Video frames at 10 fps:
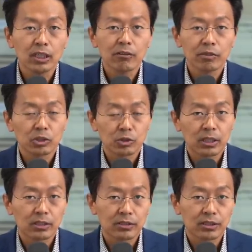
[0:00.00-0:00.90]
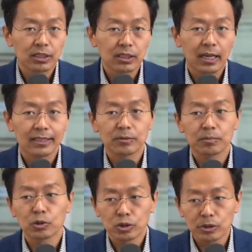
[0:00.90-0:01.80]
wie man später dann gesehen hat,
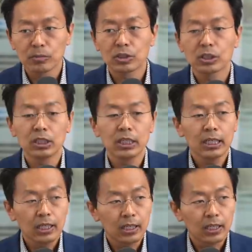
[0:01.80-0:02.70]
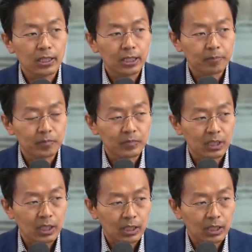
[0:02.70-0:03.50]
bestimmte ähm,